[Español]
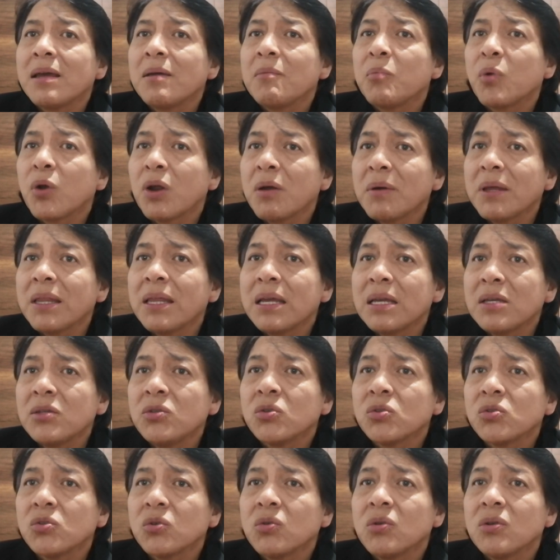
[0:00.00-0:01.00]
Prueba de,
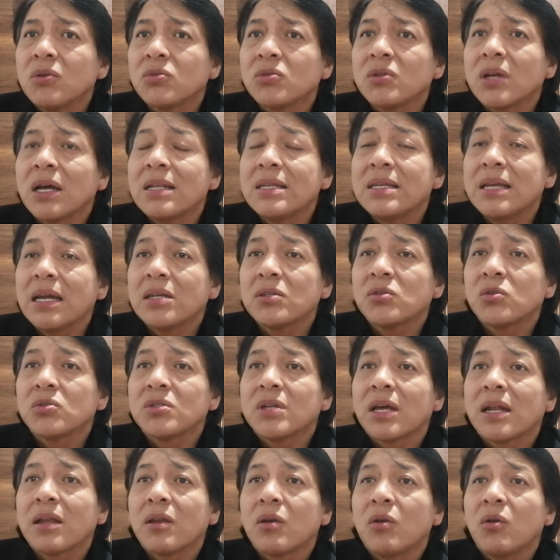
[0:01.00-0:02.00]
ello son los hallazgos
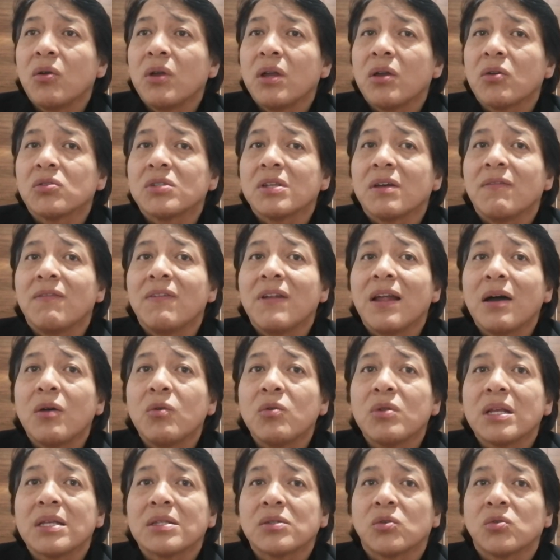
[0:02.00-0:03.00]
arqueológicos de
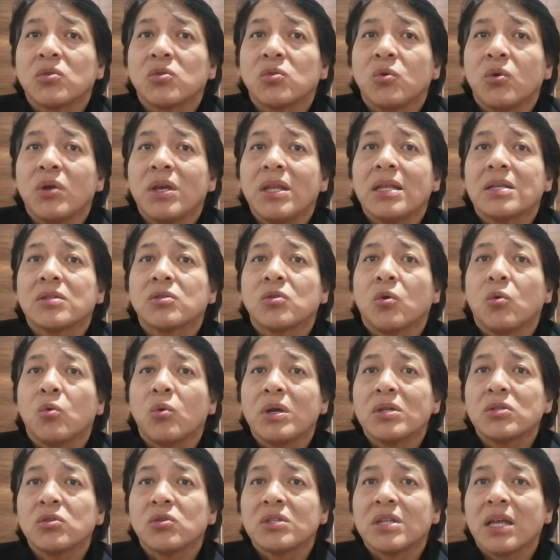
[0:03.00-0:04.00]
flautas construidas con
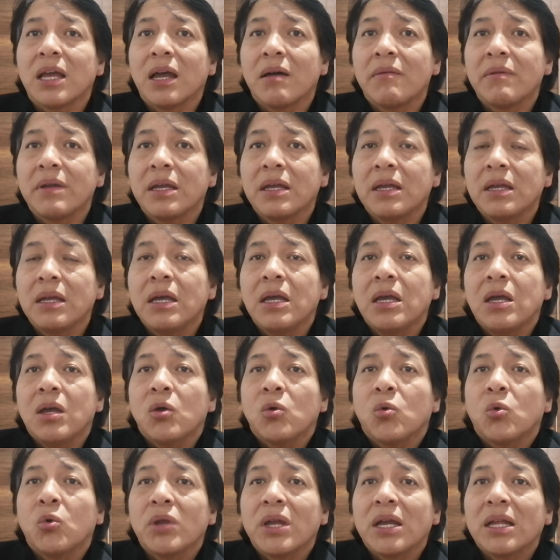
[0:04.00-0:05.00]
huesos de ave,
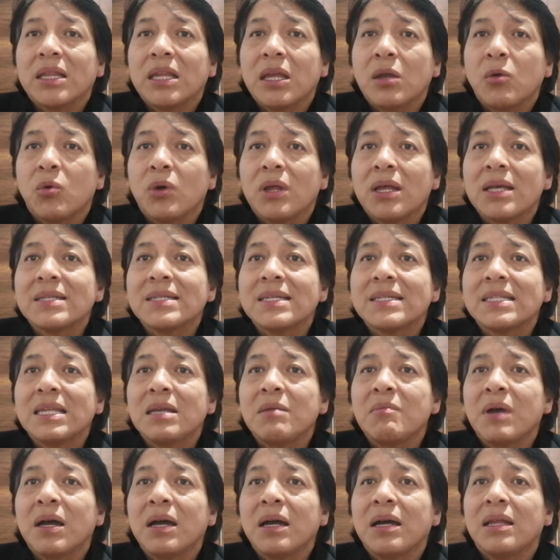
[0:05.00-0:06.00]
cuya antigüedad se
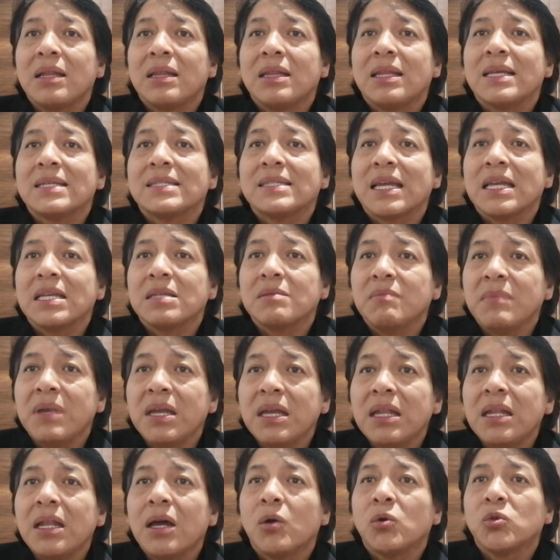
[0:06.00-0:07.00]
estima de
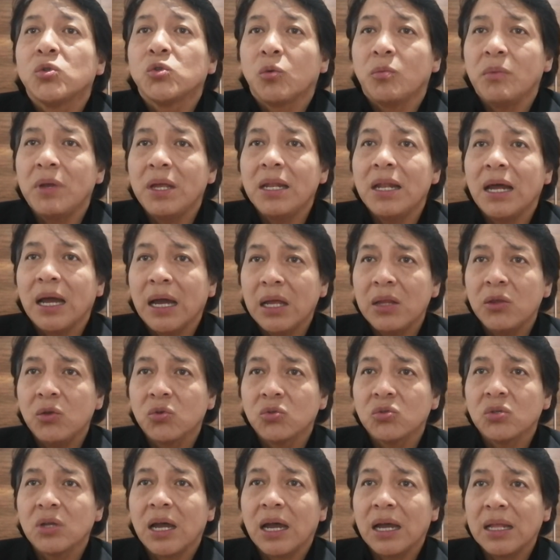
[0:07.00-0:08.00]
6.000 a 8.000
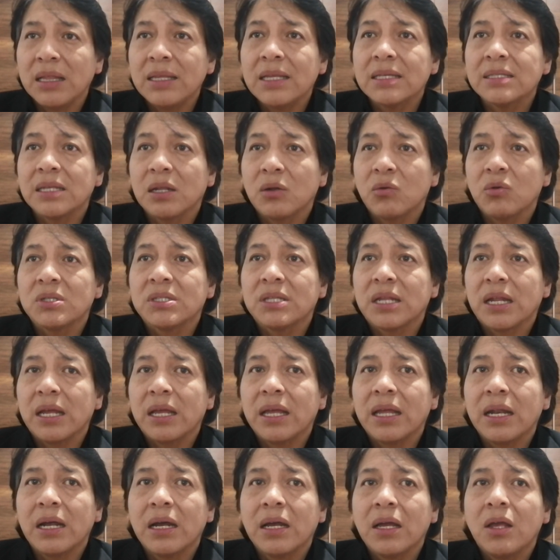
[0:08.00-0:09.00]
años antes de nuestra
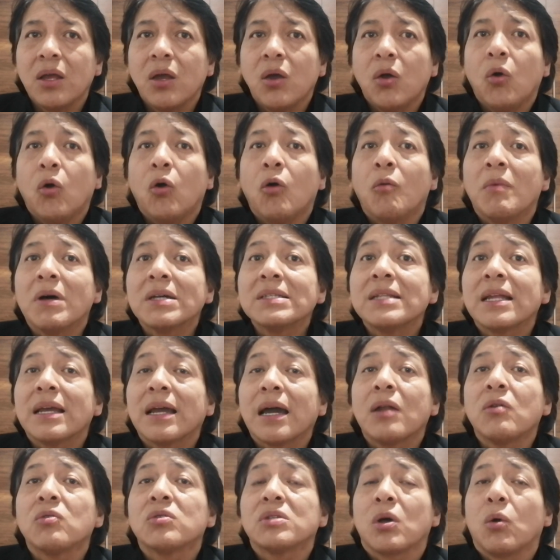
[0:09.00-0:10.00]
era o más
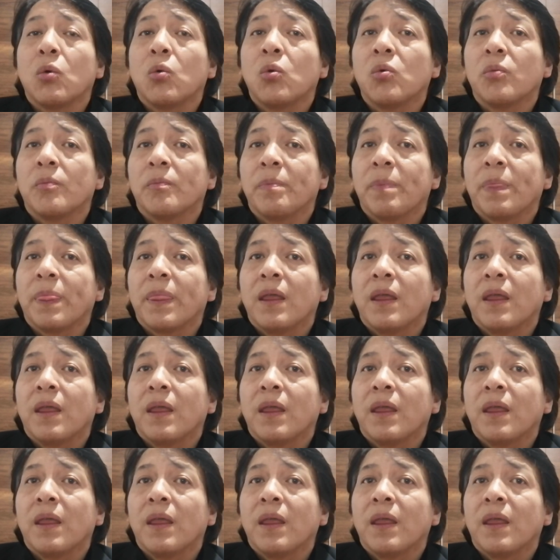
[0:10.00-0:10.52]
lejanos aún.